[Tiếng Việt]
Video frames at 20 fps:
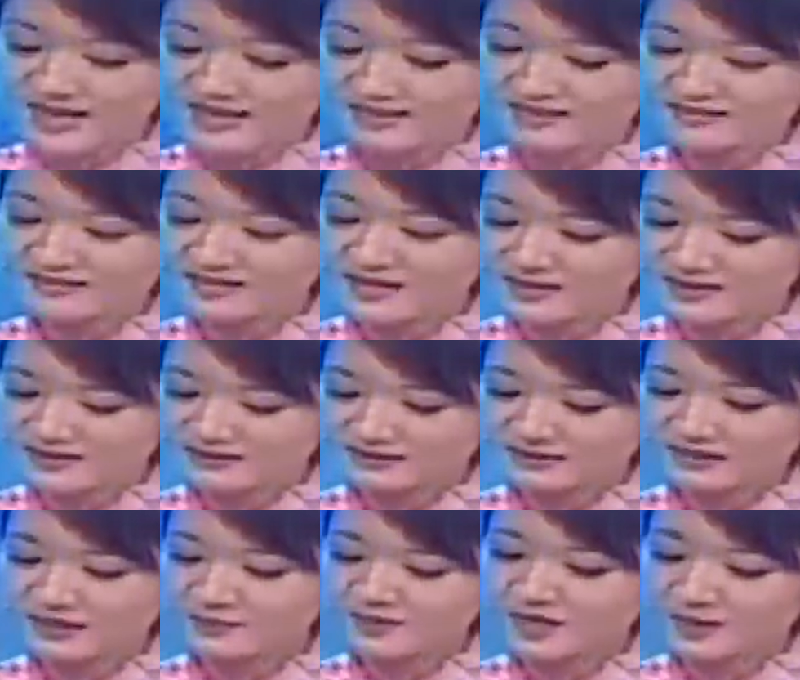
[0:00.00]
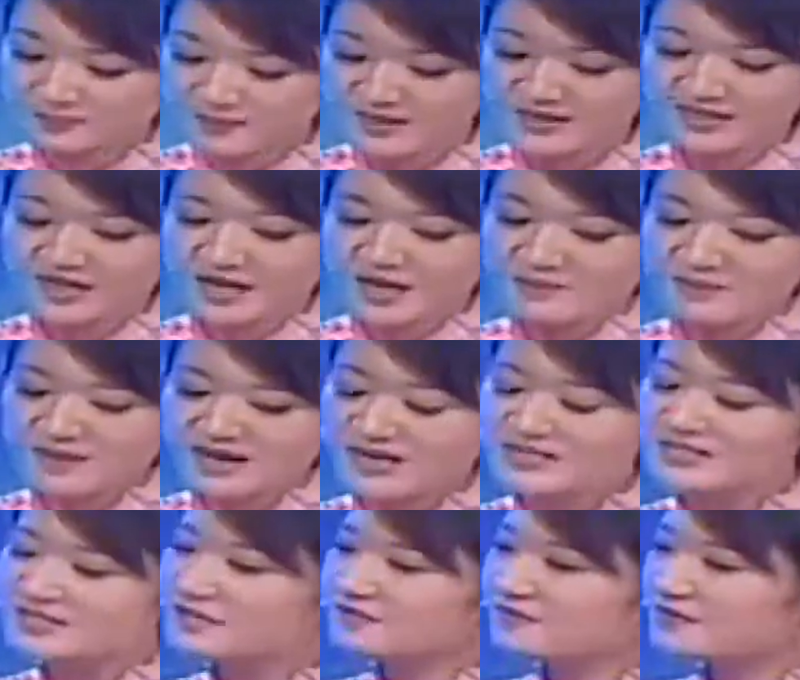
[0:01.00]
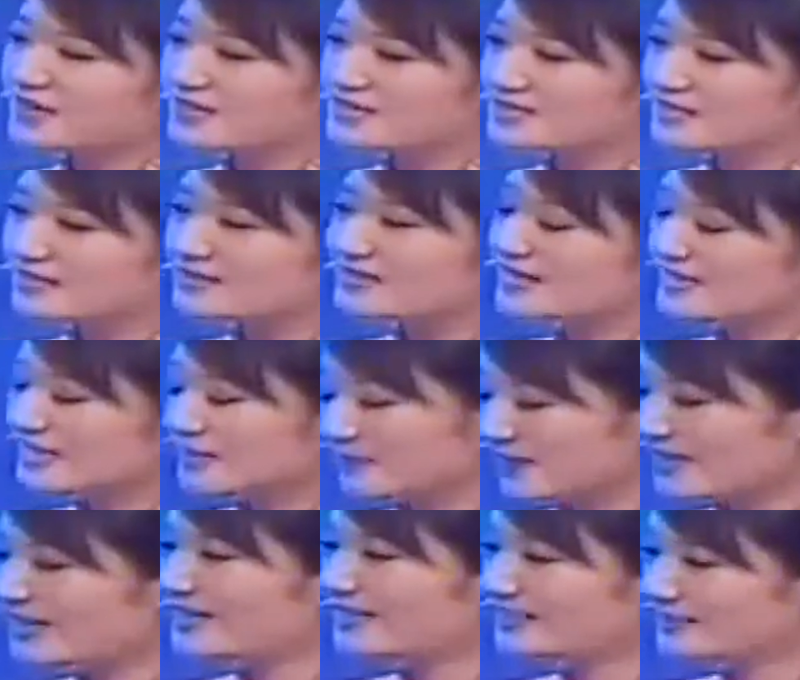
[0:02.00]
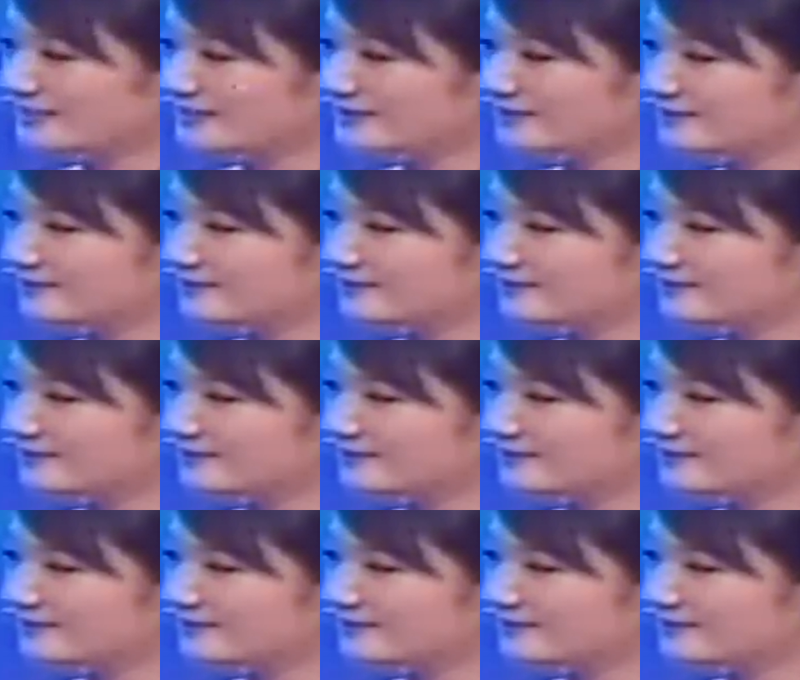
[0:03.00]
sẻ những đặc điểm đặc biệt mà các sinh viên sẽ được trải nghiệm tại đây ạ?